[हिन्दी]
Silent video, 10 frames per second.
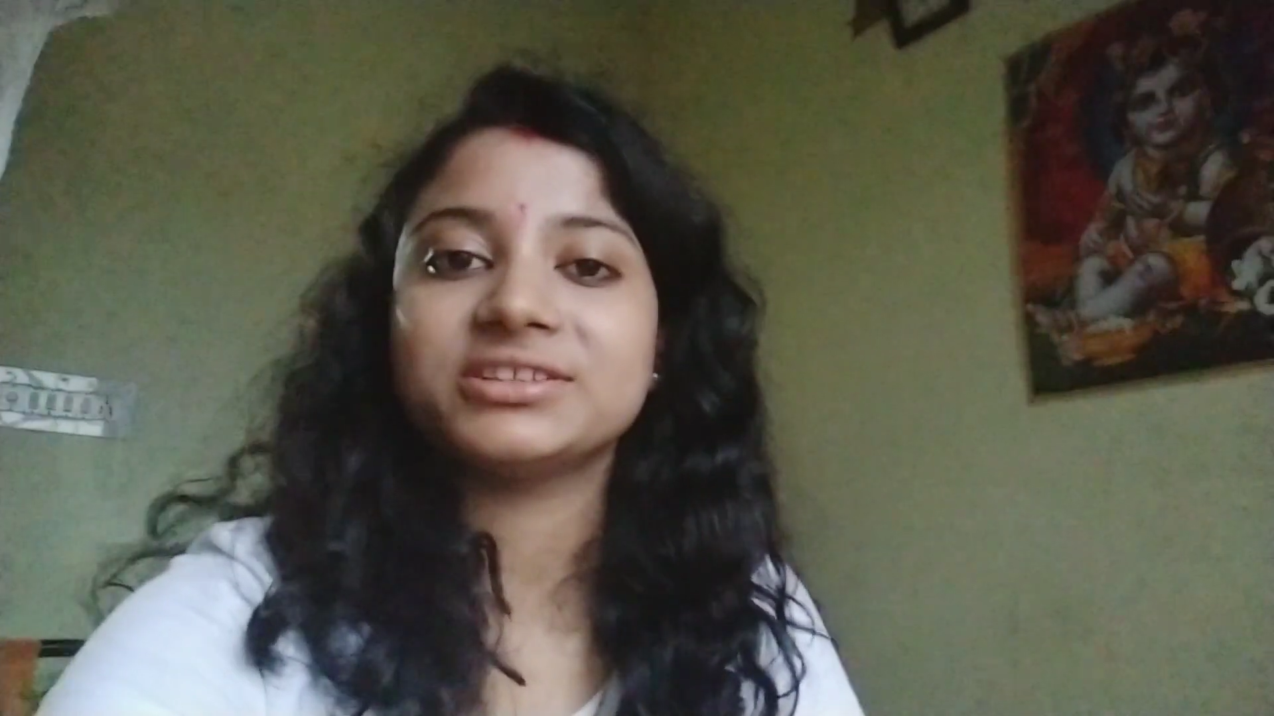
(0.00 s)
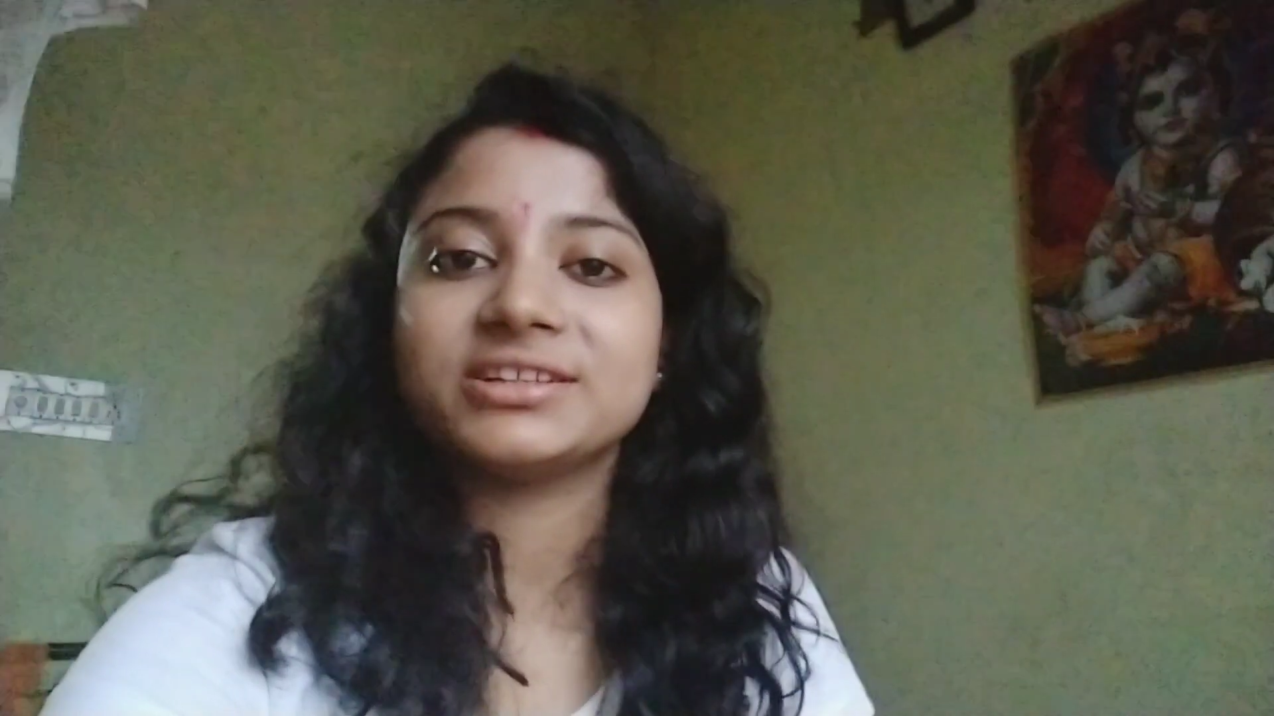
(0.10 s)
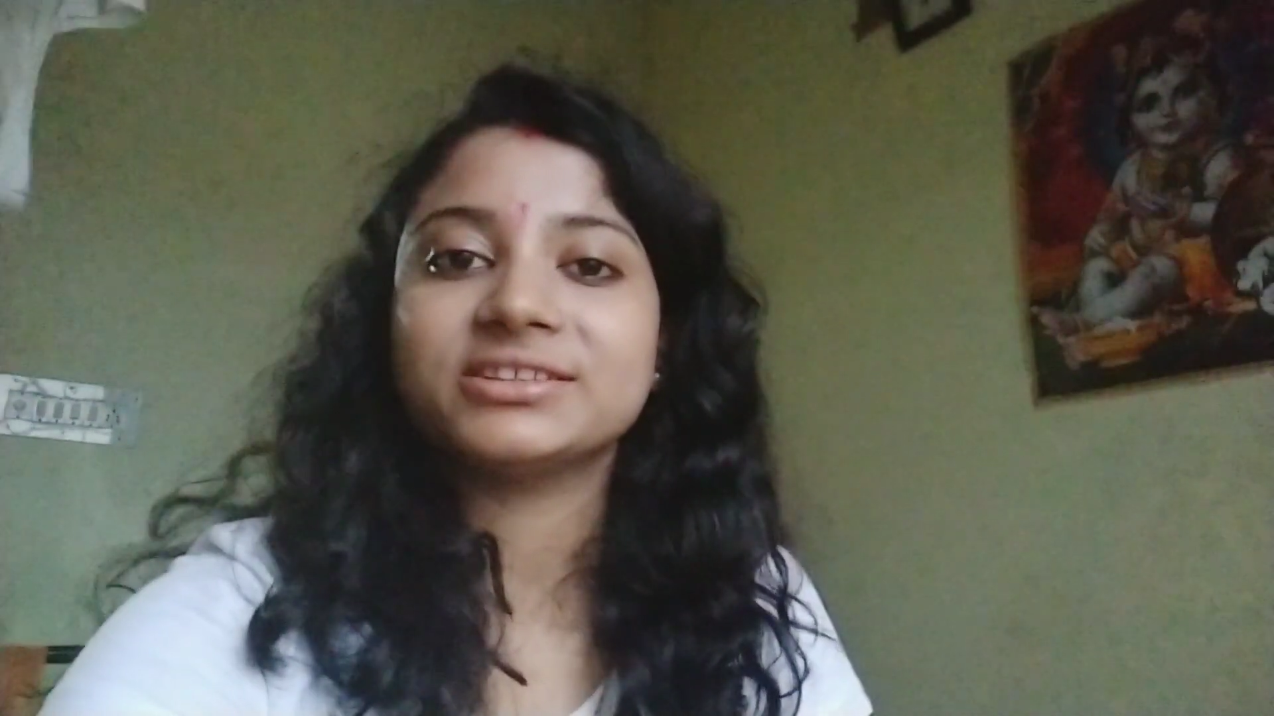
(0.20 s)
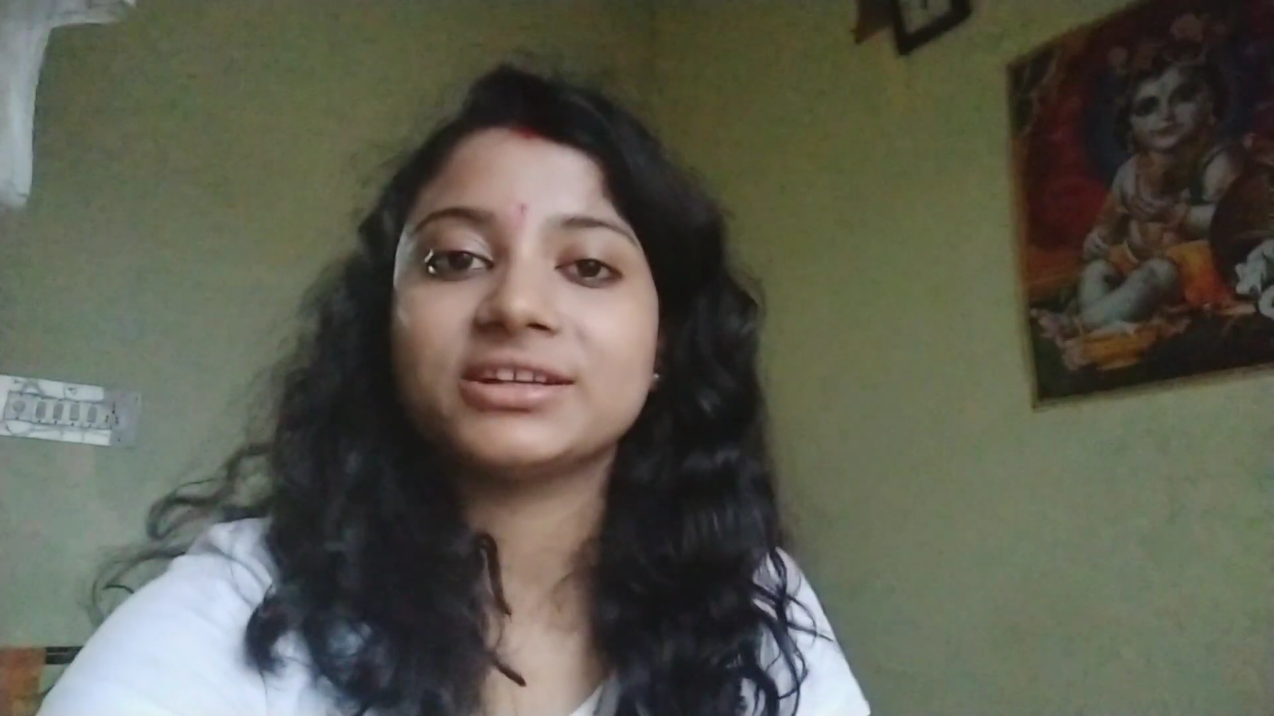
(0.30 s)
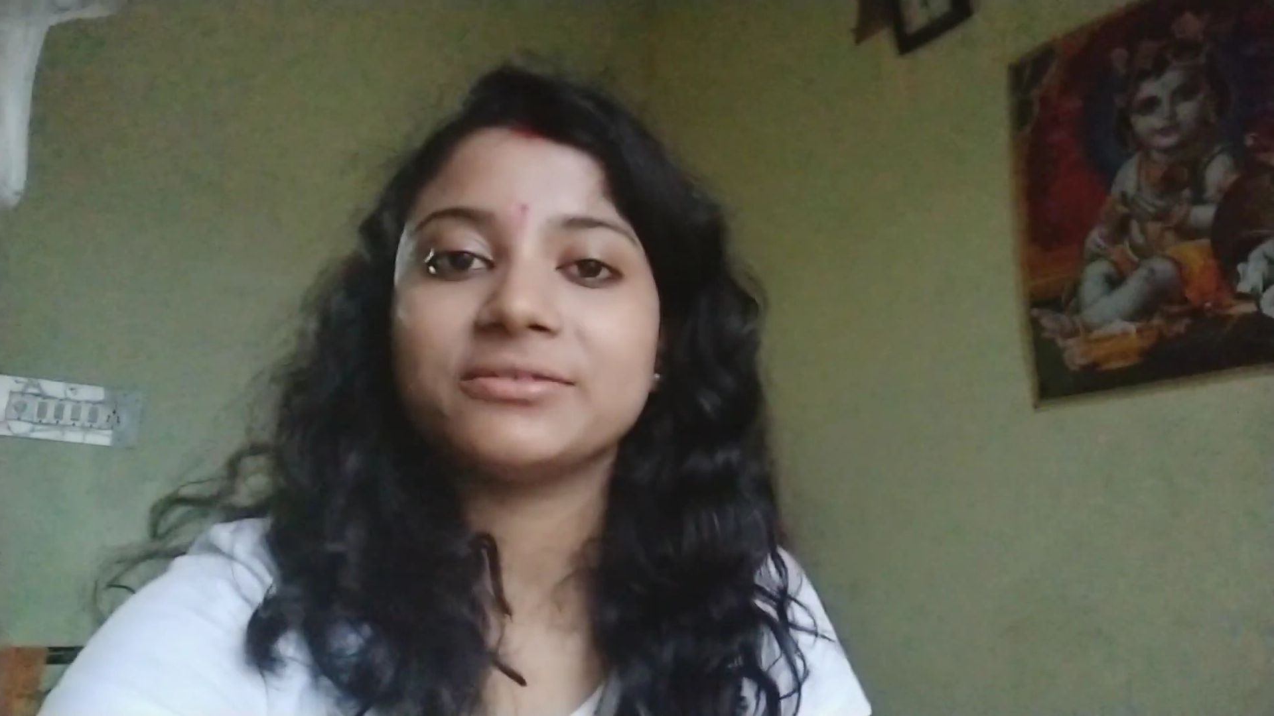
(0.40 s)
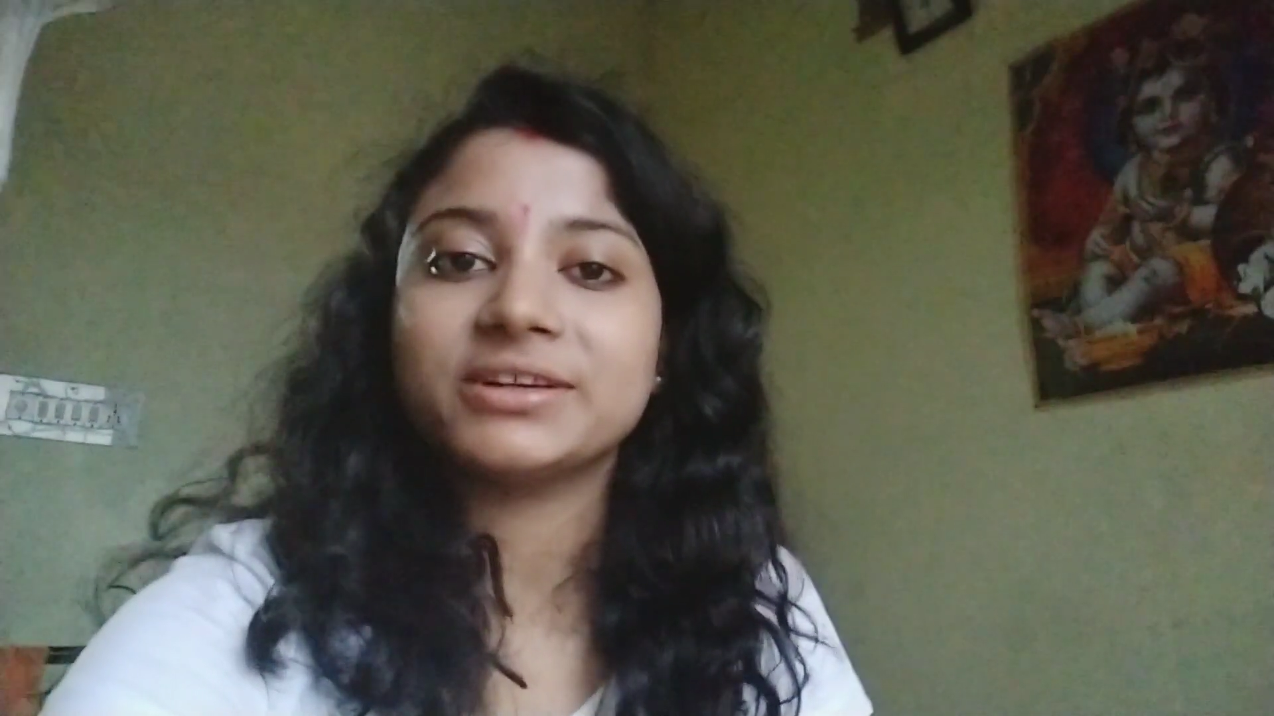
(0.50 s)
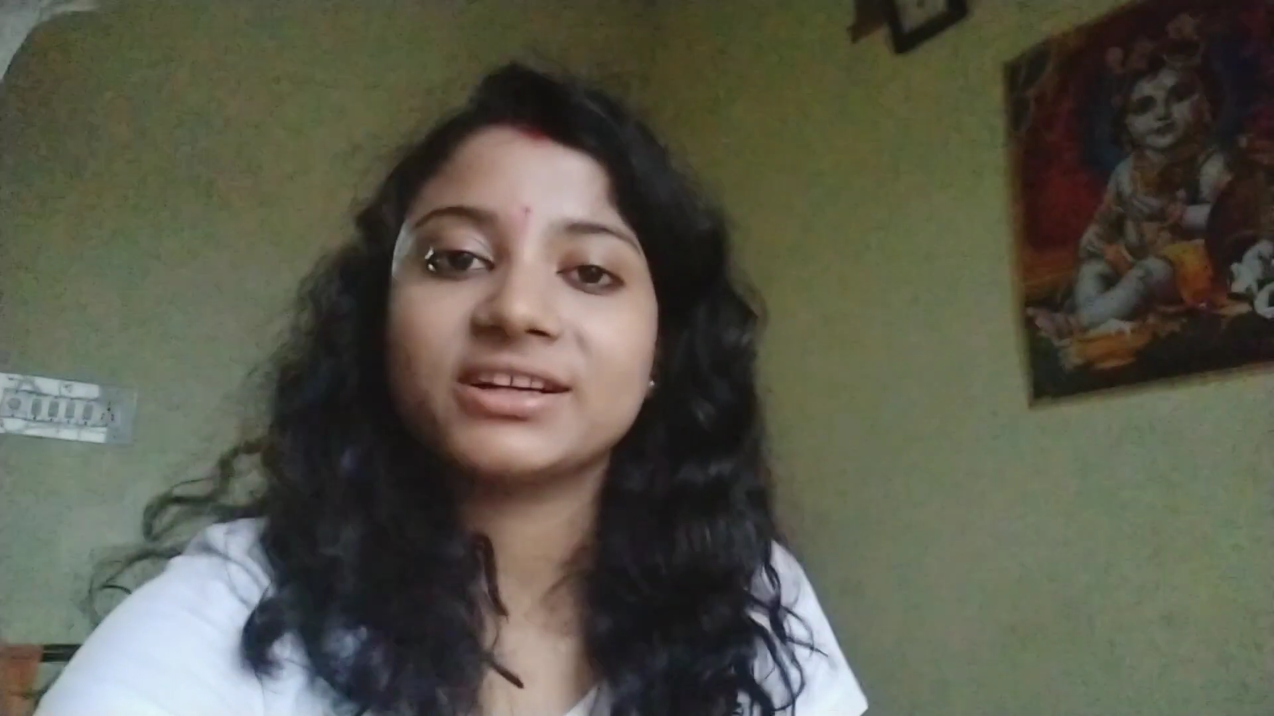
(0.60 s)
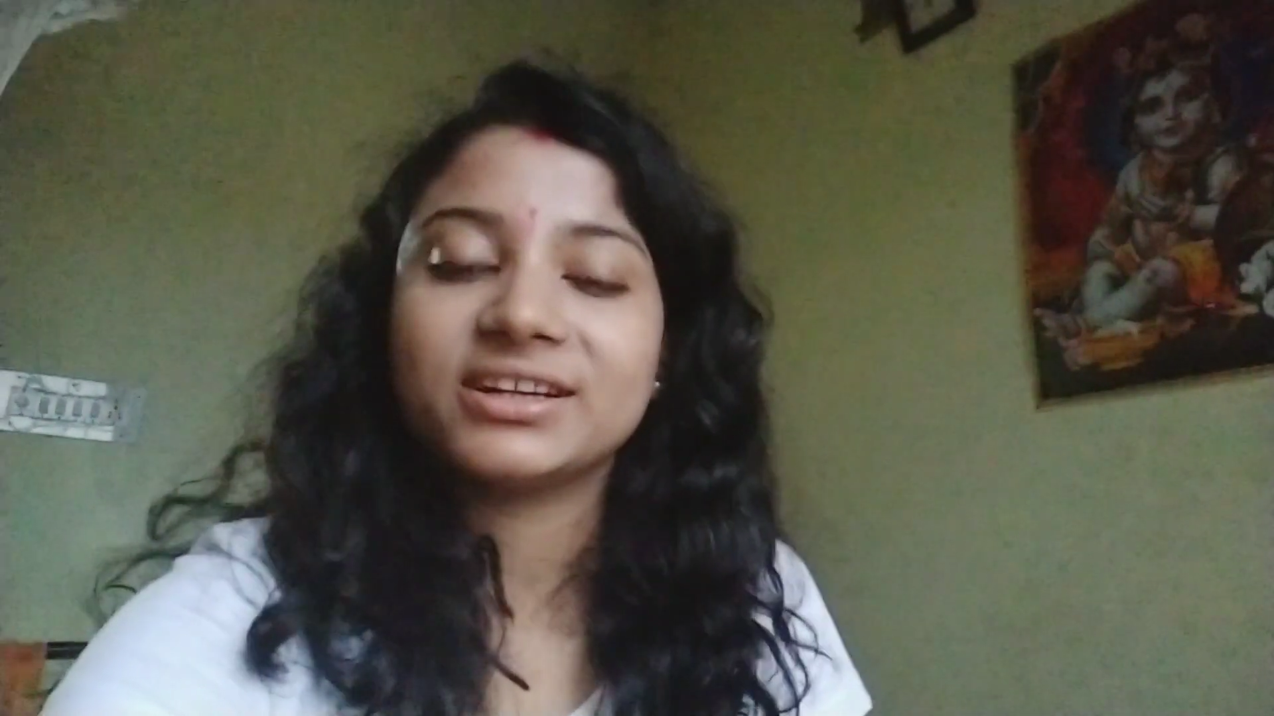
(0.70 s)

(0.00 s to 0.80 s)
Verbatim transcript: डिस्टेंस कवर